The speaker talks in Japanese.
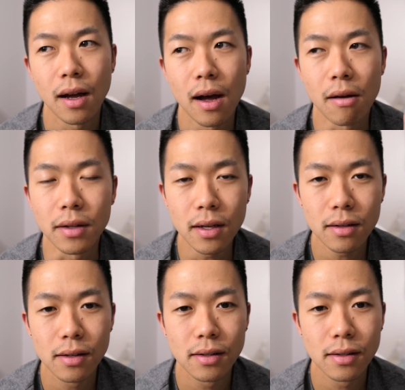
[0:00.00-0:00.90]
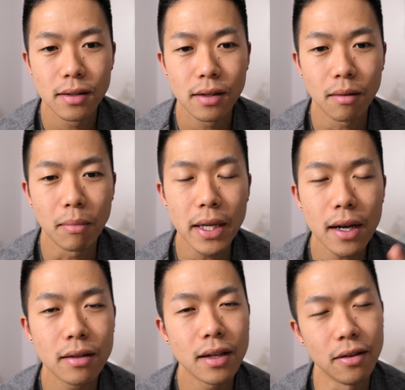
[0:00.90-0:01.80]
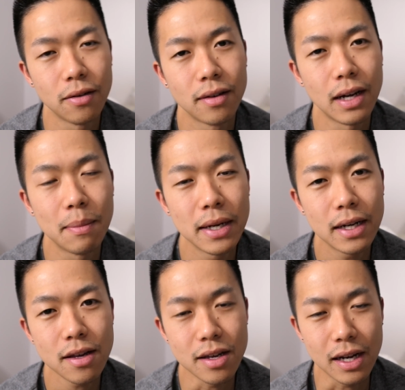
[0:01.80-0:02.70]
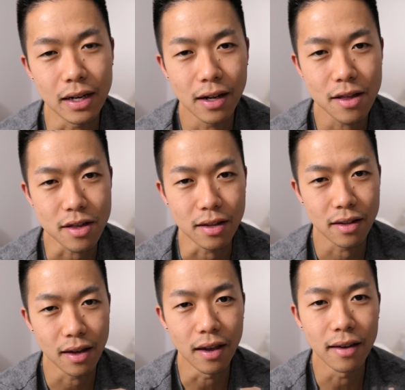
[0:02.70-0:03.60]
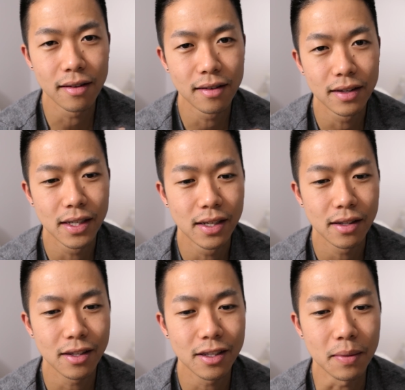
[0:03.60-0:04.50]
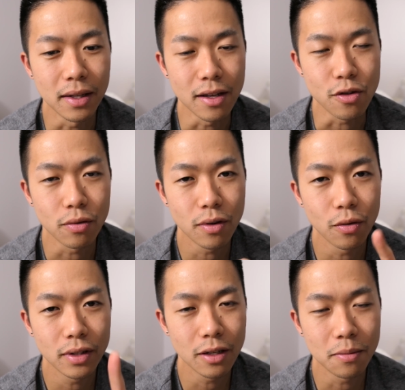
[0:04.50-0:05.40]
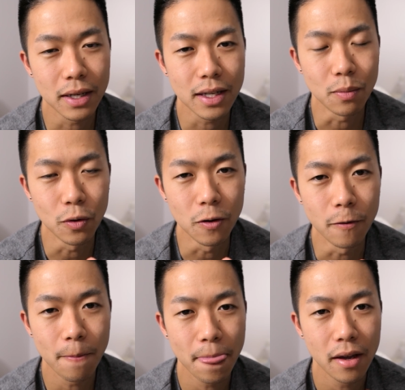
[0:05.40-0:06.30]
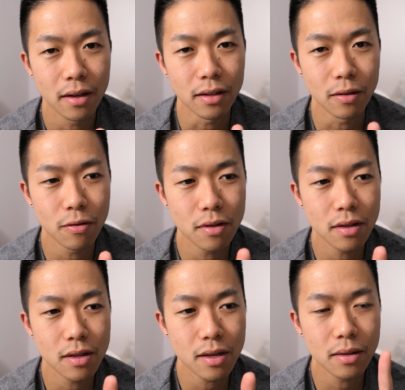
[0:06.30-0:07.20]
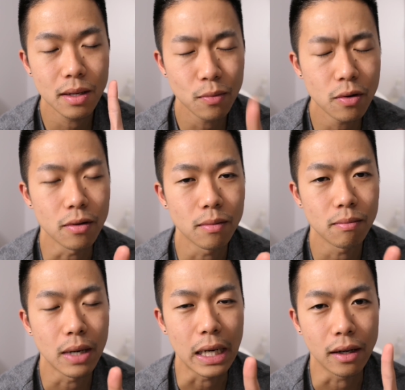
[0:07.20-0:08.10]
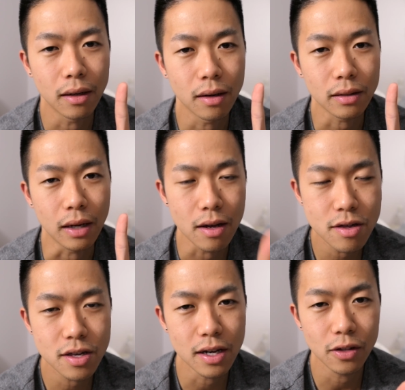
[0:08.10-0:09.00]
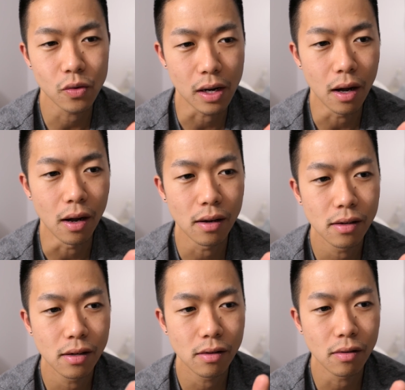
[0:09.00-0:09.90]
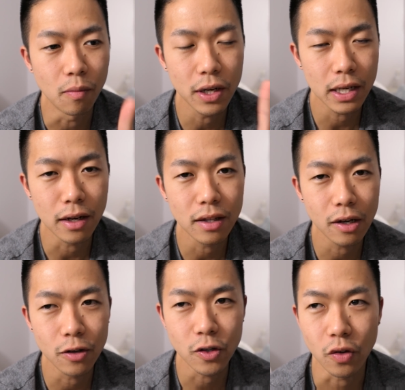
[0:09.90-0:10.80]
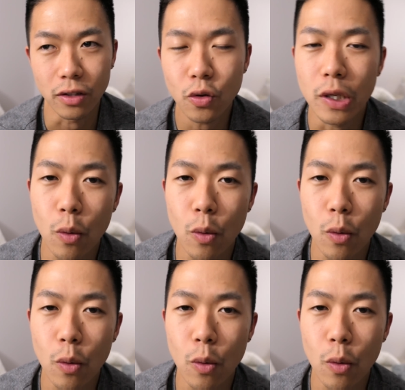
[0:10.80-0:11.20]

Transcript: ああね真逆なねアメリカ人カナダ人って例えばね女の場合でも日本人でも、まあ、眼視化とか思いっきり言ってくる人とか特に